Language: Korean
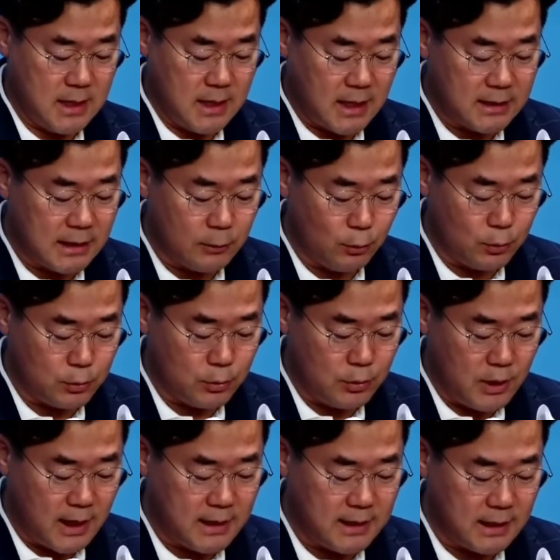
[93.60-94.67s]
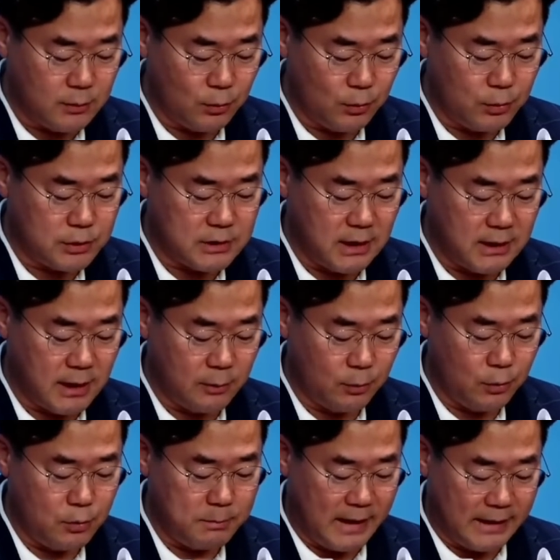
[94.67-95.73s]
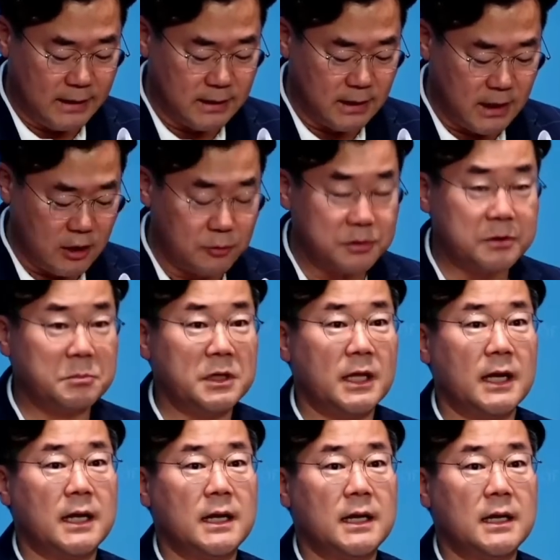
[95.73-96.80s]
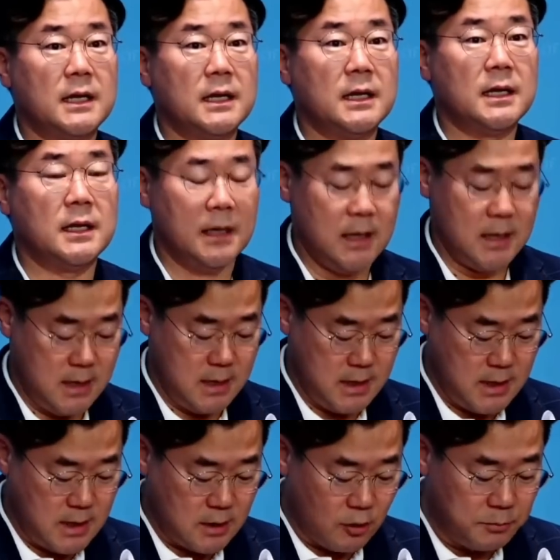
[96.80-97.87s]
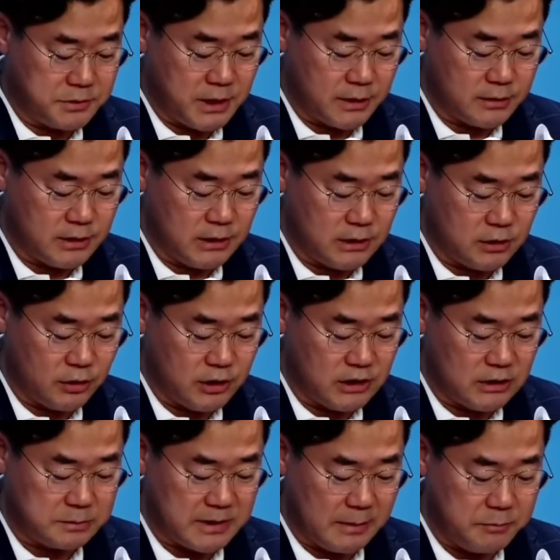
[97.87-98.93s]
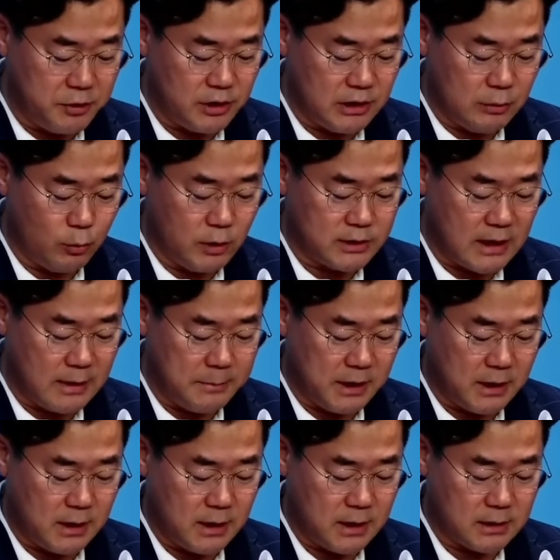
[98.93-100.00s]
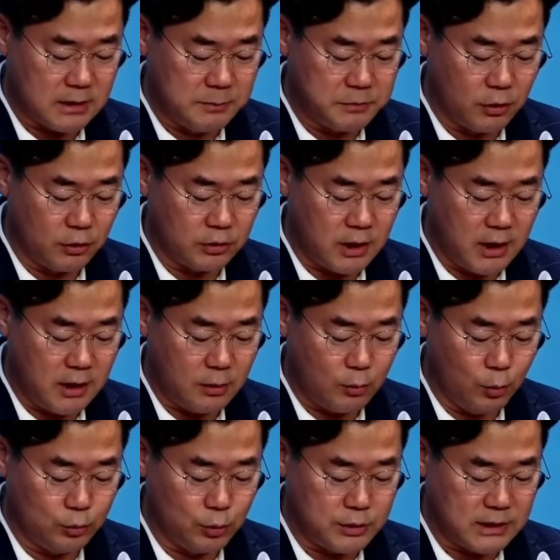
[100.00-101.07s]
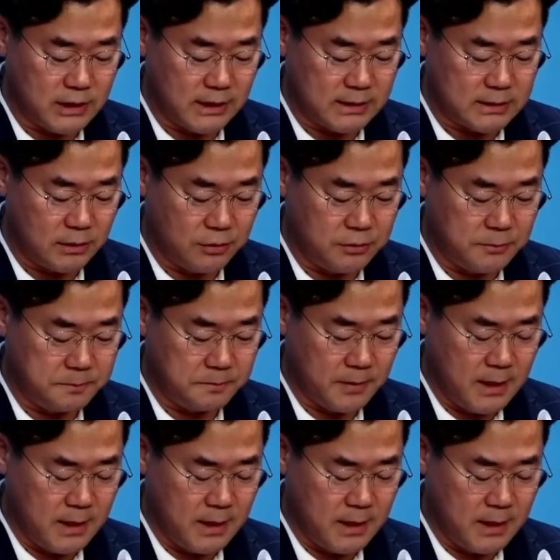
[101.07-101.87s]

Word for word: 하나로 하나도 제대로 맞는 게 없습니다. 검찰은 2023년 2월 3일 김성태 공소장에서